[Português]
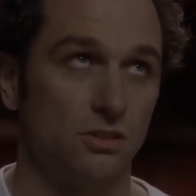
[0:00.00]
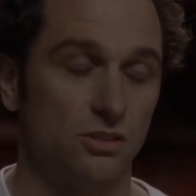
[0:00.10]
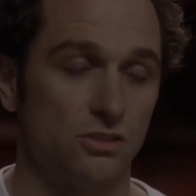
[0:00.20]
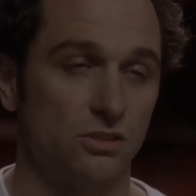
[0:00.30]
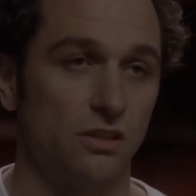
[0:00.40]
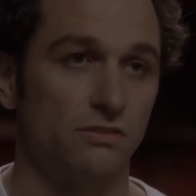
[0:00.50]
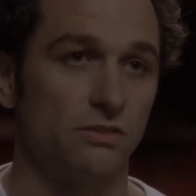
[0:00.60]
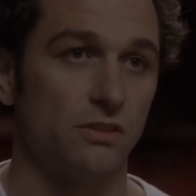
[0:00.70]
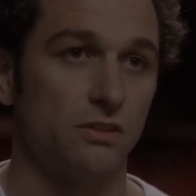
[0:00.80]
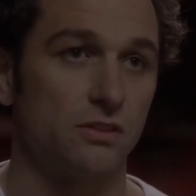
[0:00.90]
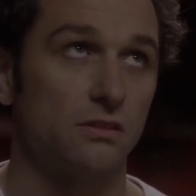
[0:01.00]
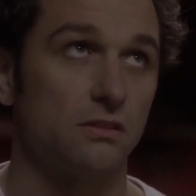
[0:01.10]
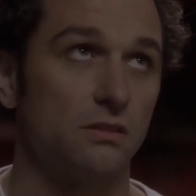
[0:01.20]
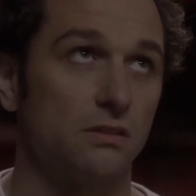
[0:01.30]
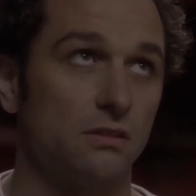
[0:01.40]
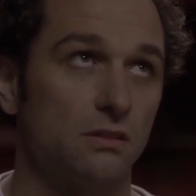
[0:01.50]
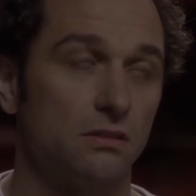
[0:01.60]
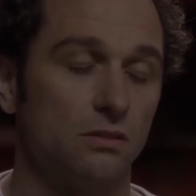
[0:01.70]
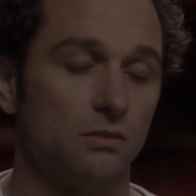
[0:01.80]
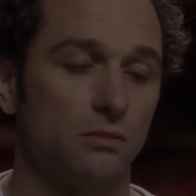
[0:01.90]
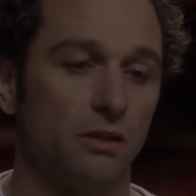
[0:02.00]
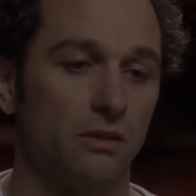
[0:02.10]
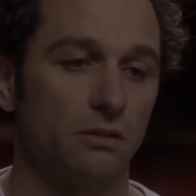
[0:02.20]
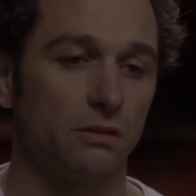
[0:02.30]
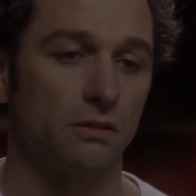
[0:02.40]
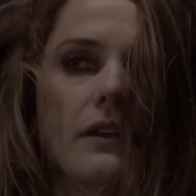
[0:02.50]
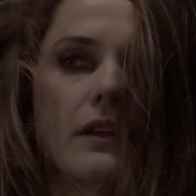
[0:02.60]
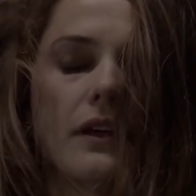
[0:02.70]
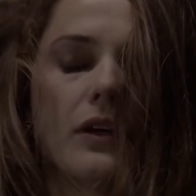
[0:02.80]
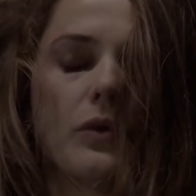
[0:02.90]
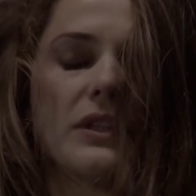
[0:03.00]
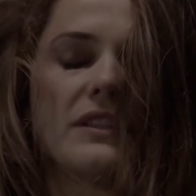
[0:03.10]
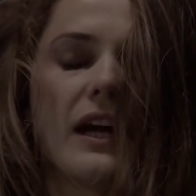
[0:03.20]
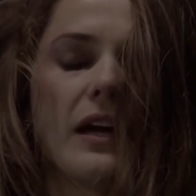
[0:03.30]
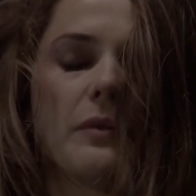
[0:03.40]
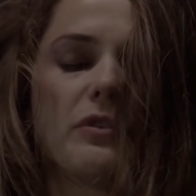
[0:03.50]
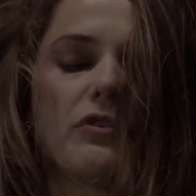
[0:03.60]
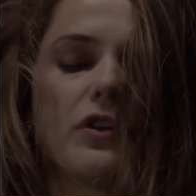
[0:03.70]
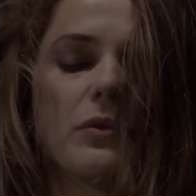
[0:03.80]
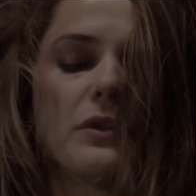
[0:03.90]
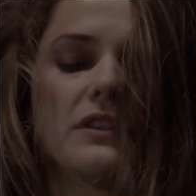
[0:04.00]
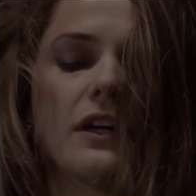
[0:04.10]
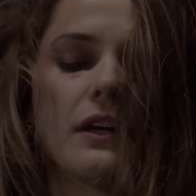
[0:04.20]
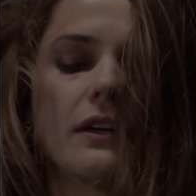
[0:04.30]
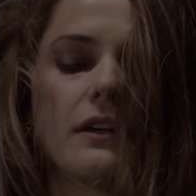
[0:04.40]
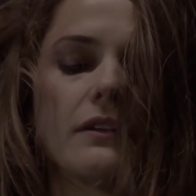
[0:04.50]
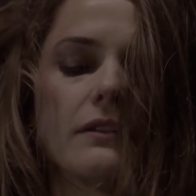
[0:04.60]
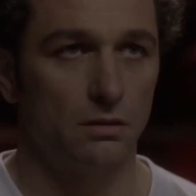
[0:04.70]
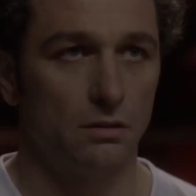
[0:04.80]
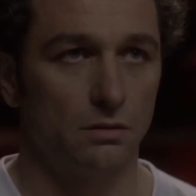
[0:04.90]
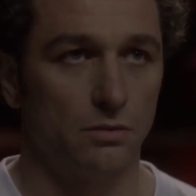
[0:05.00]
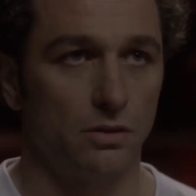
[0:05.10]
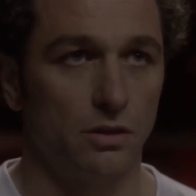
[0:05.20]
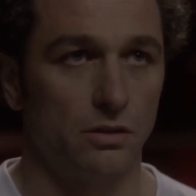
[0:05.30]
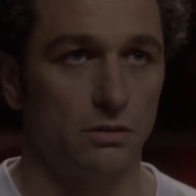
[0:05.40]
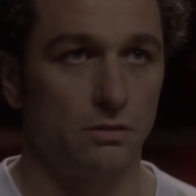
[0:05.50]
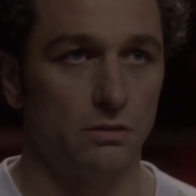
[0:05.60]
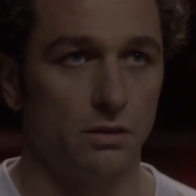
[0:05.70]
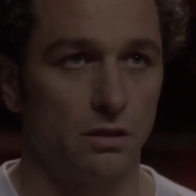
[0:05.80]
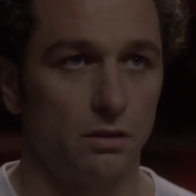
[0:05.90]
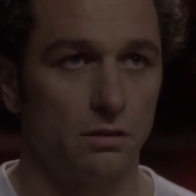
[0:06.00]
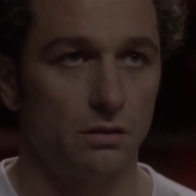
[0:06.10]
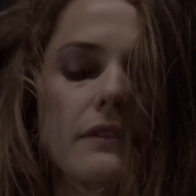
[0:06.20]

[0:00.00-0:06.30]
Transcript: She's trained for this. So am I. We'll die before we'll talk. We know how to do that.